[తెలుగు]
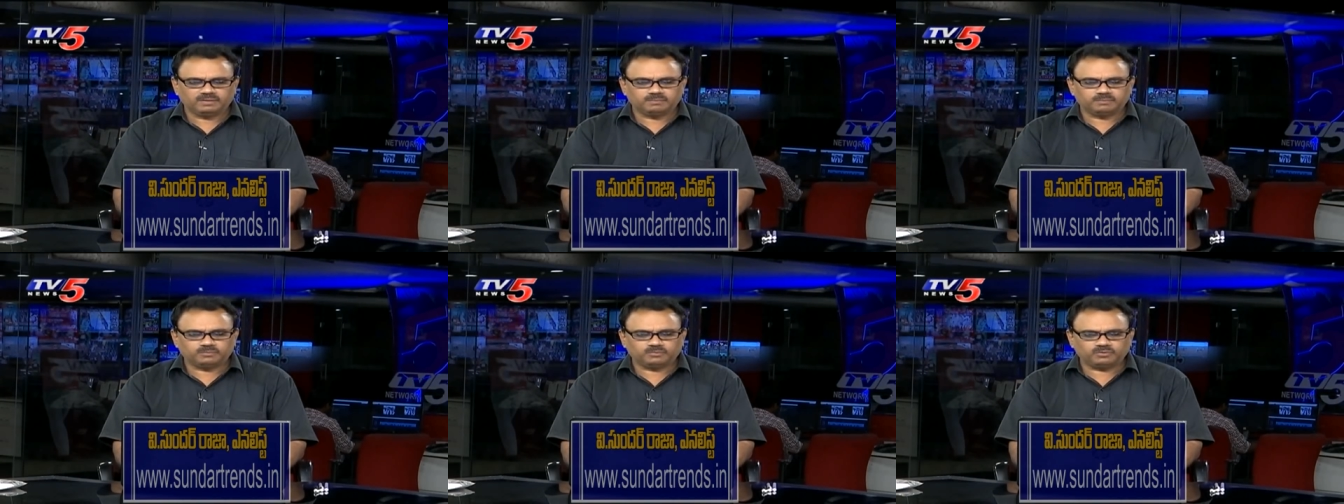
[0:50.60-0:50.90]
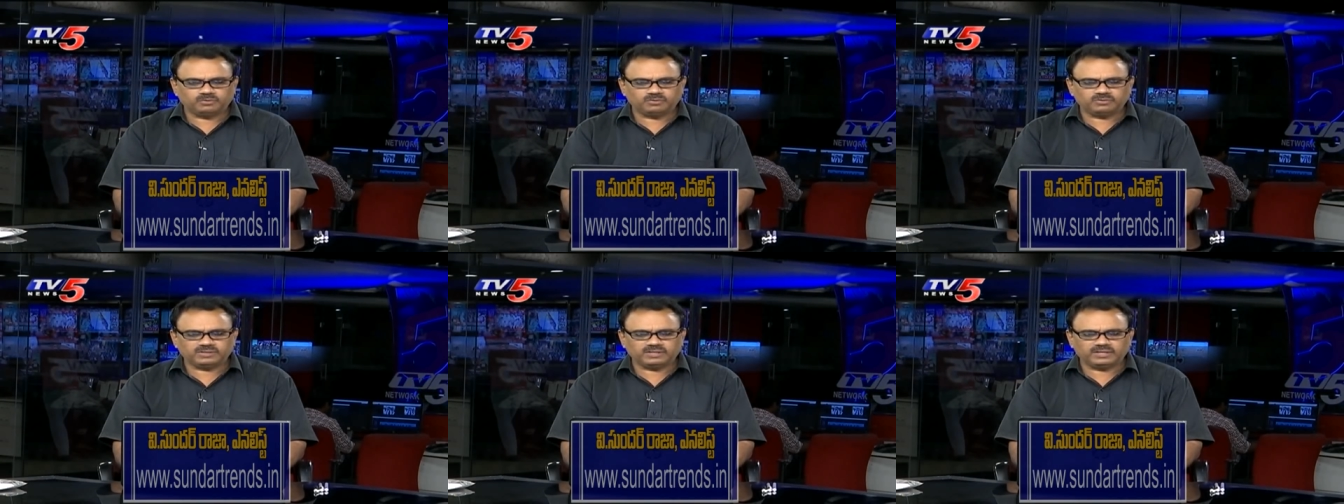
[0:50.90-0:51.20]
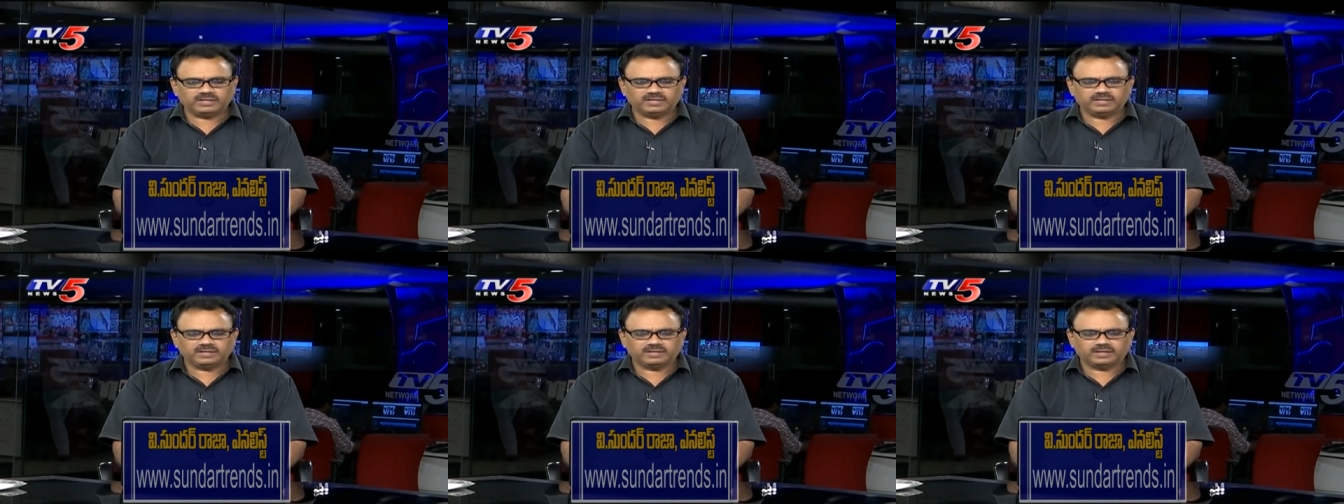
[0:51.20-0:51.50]

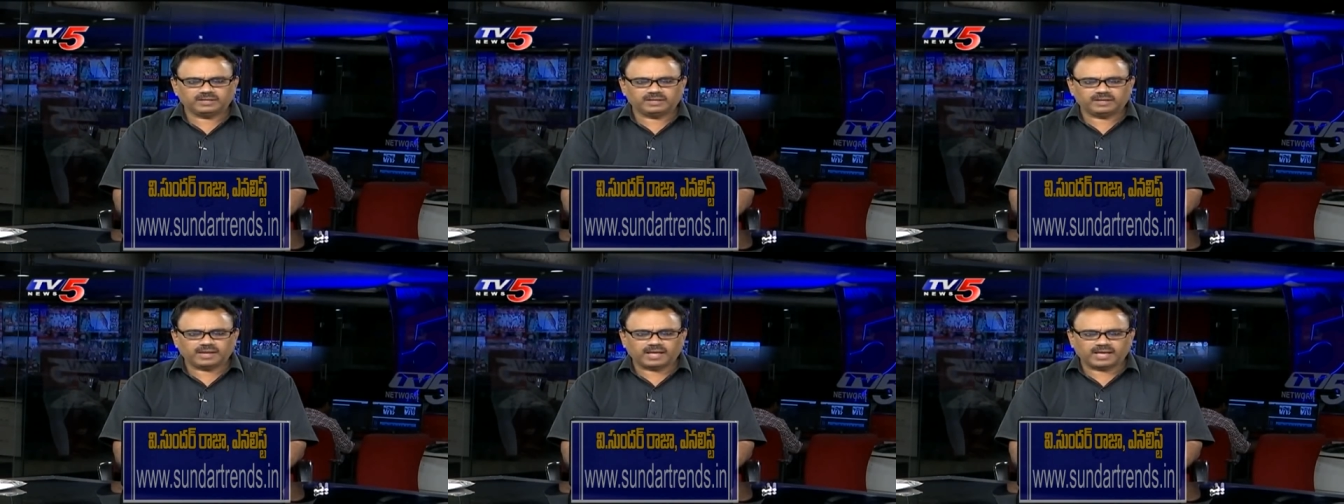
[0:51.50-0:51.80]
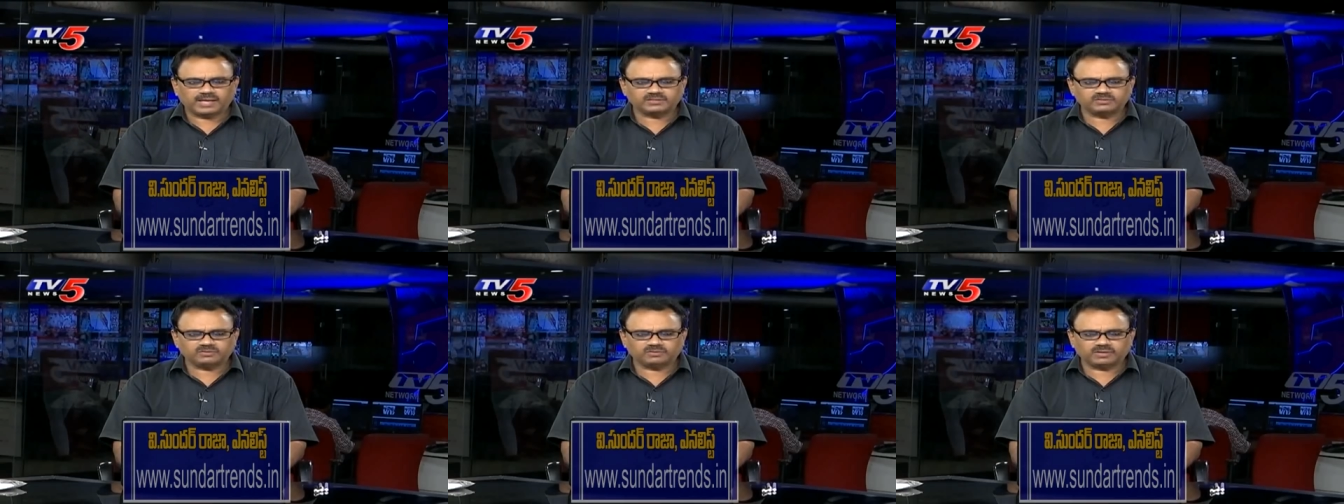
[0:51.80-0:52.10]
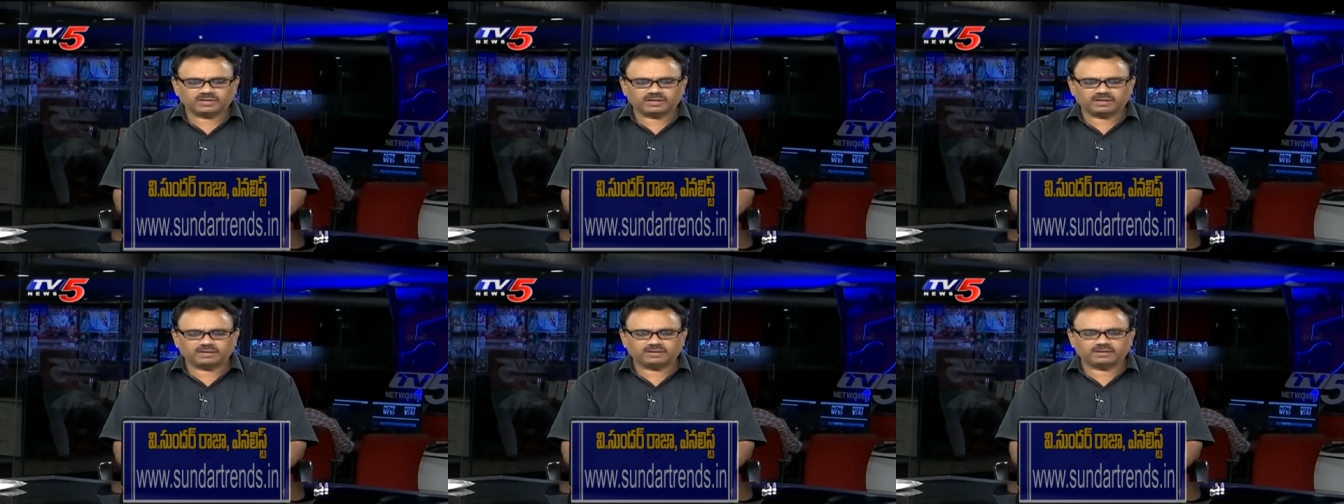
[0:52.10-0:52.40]
మూడోది లాస్ట్
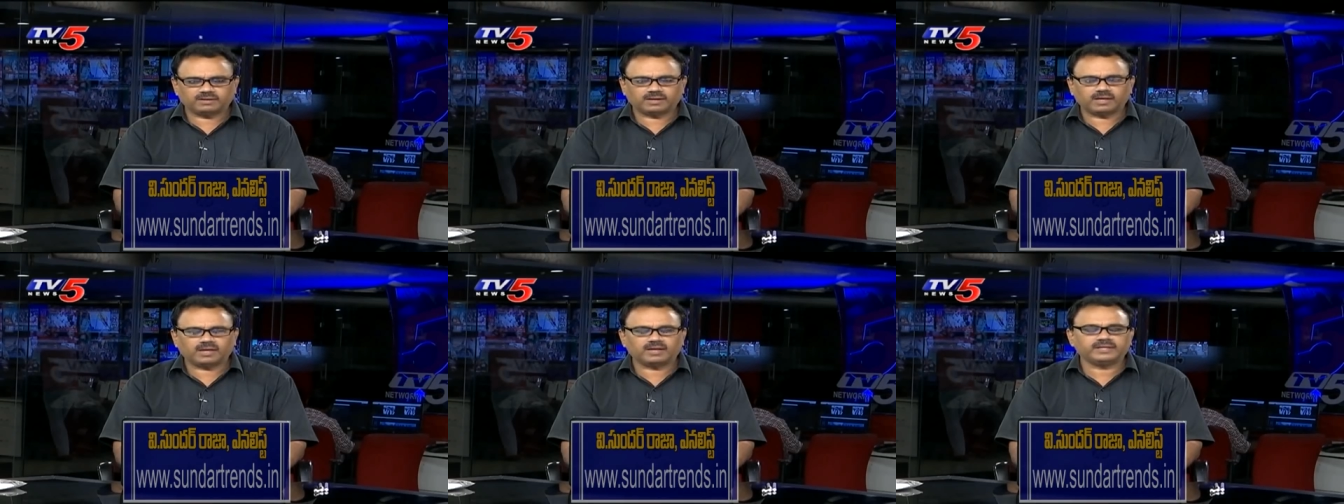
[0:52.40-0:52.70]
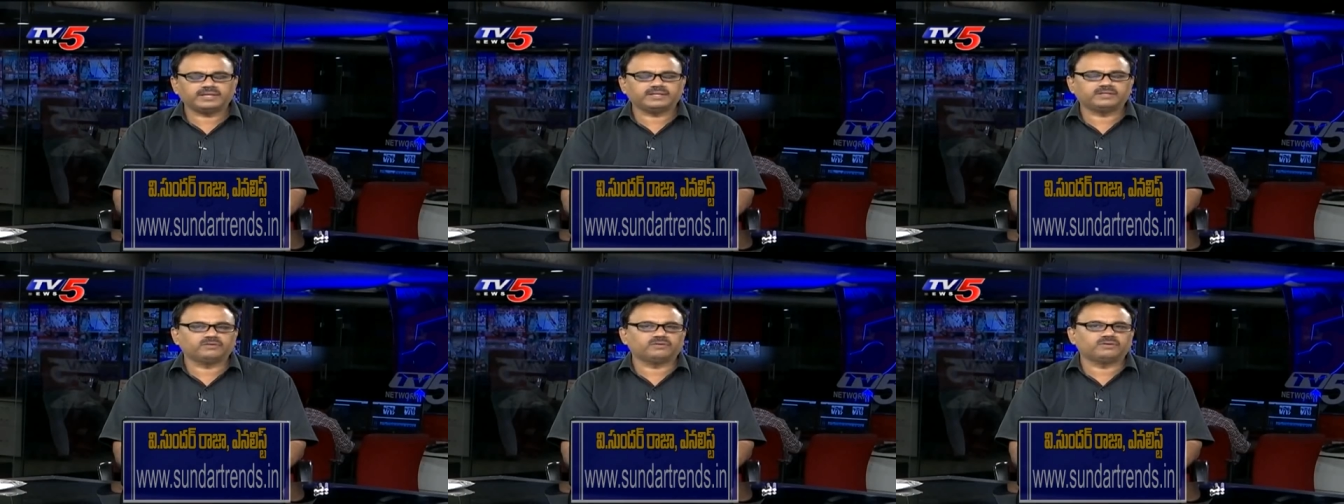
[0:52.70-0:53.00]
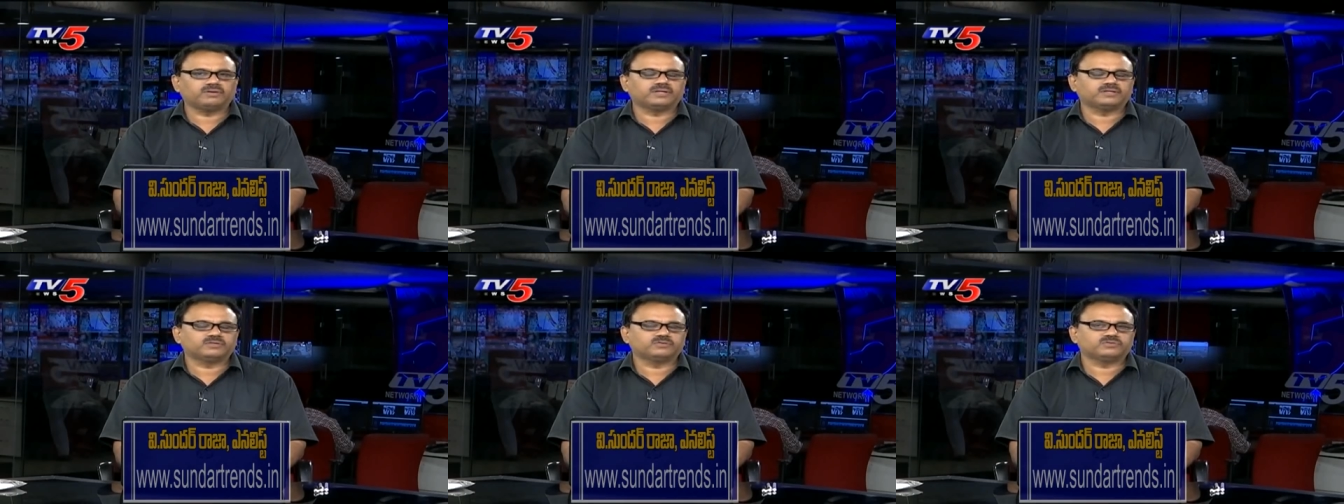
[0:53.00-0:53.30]
ఒక నాలుగైదు
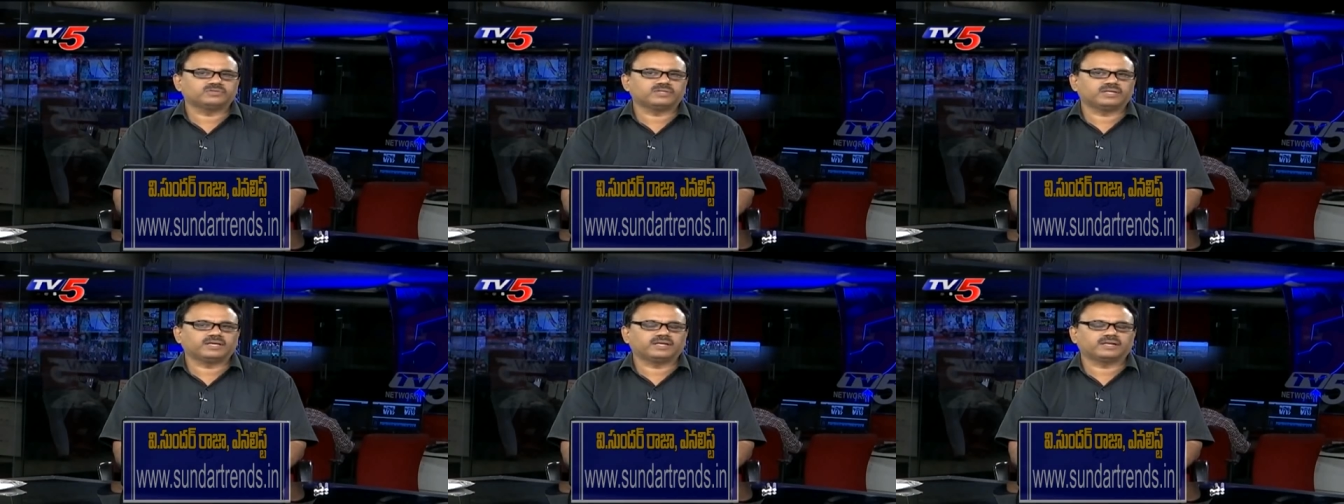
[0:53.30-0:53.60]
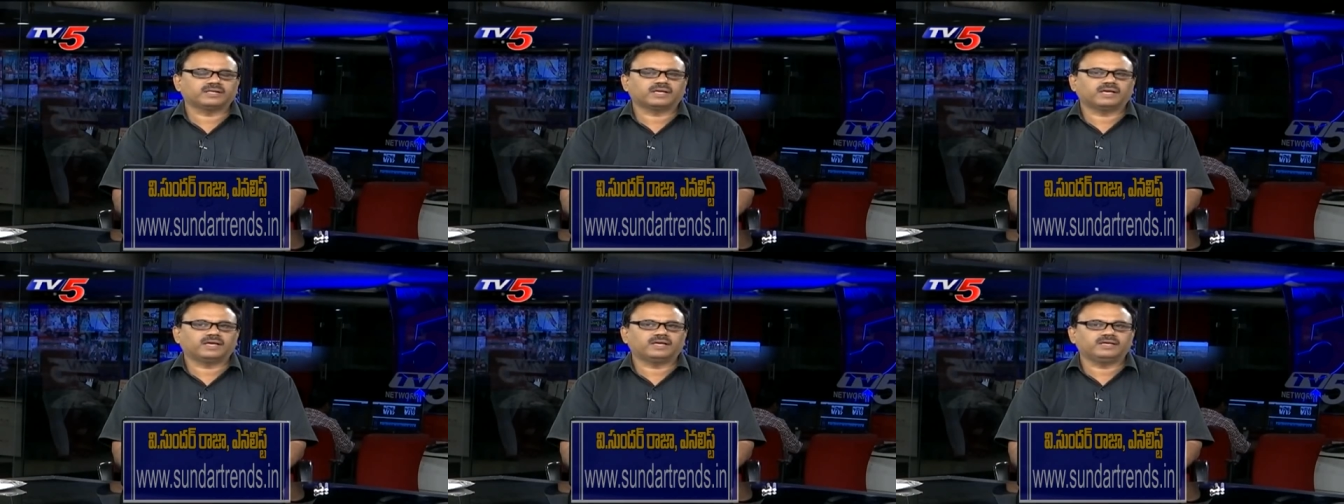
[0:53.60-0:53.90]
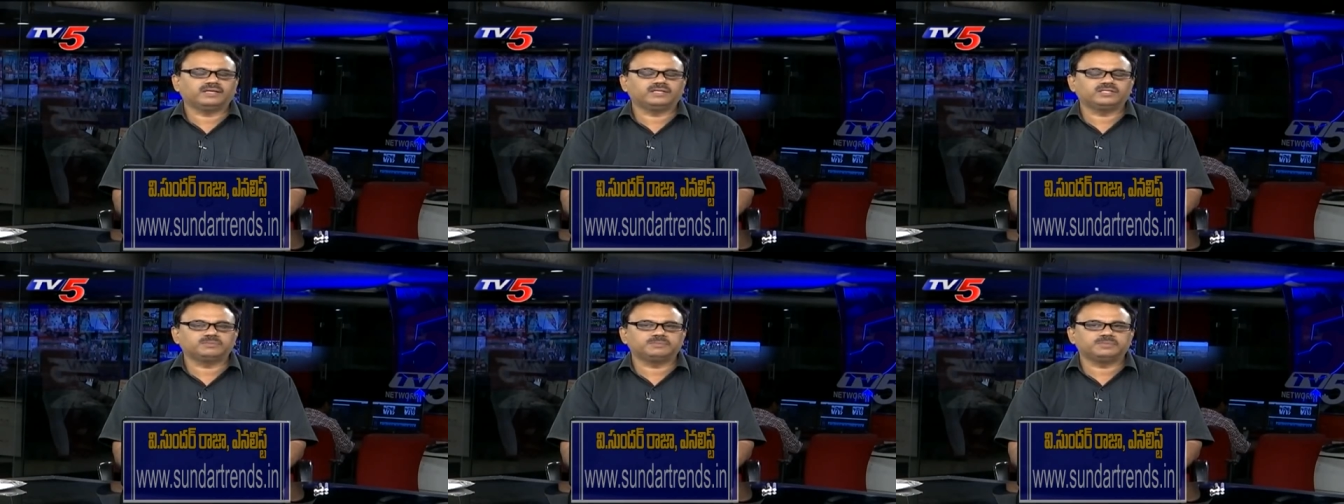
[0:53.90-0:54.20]
రోజులుగా చూస్తే కనుక
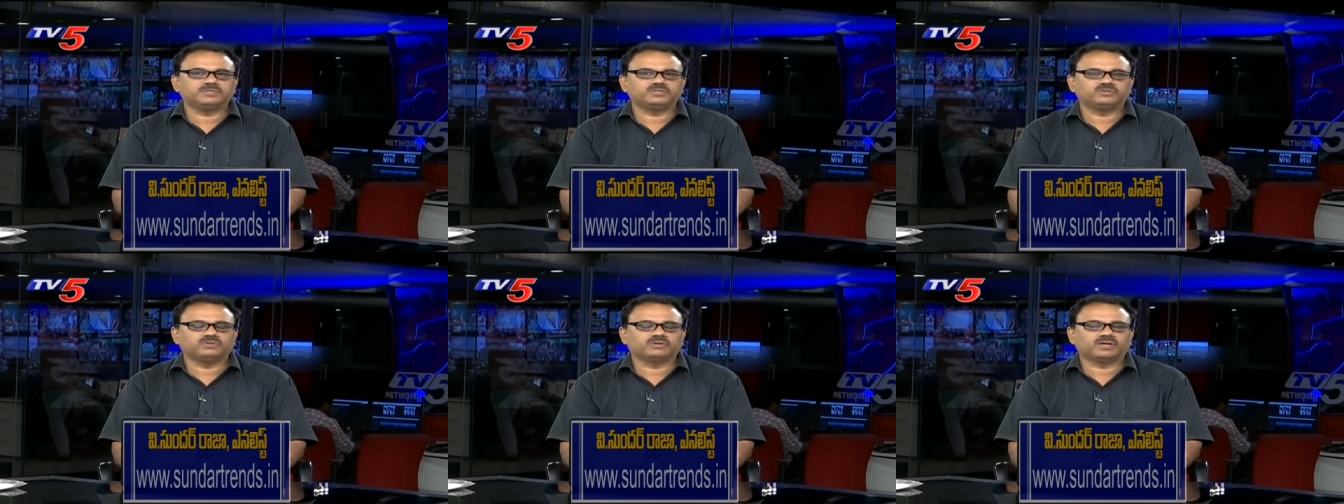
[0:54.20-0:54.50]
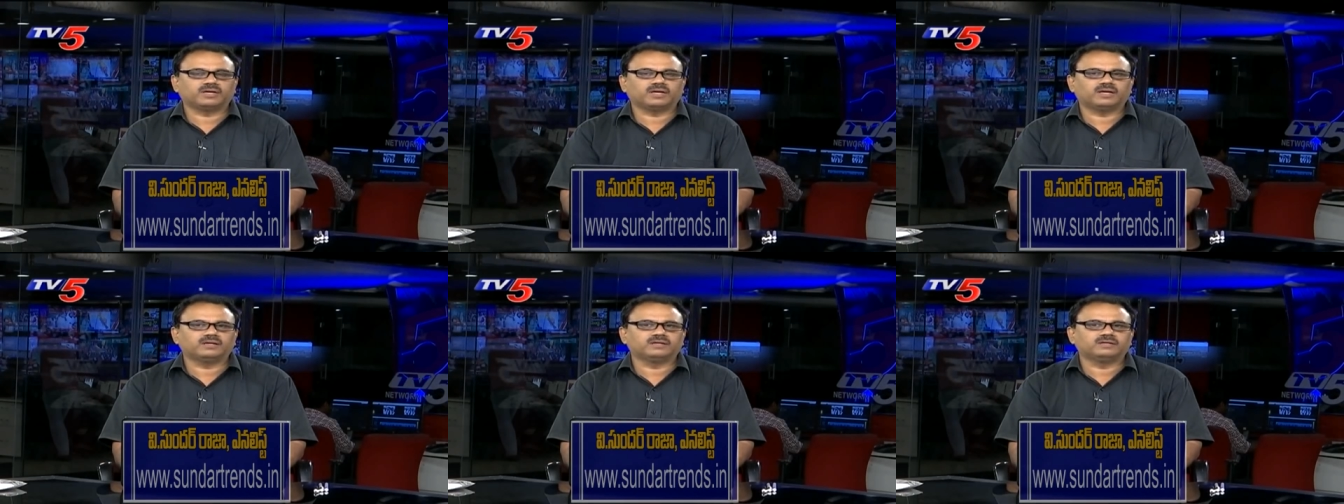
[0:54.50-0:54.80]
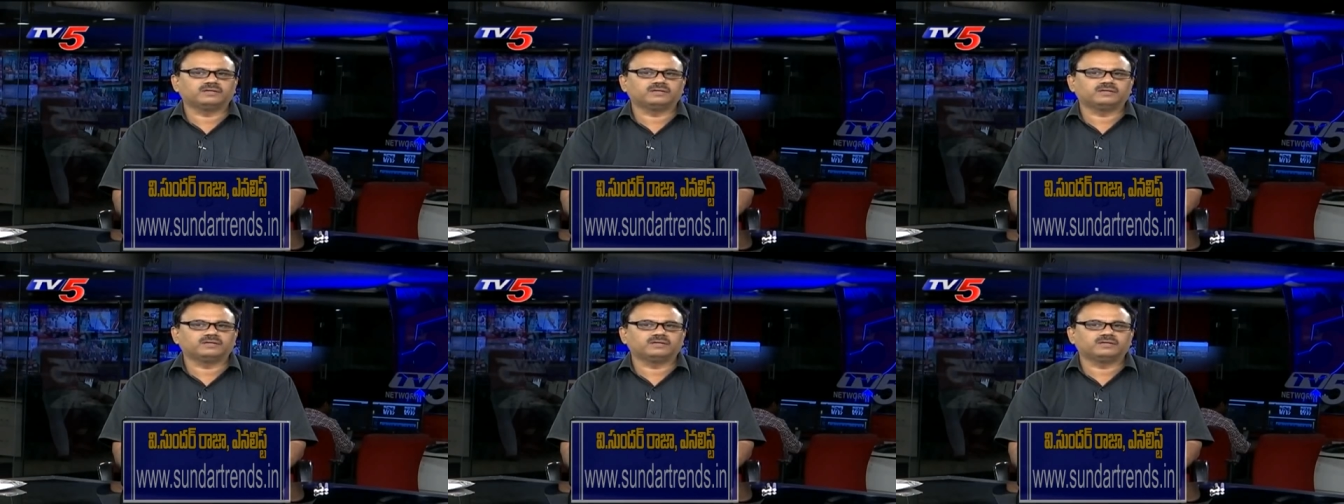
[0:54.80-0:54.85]
ఇంచుమించు ఒక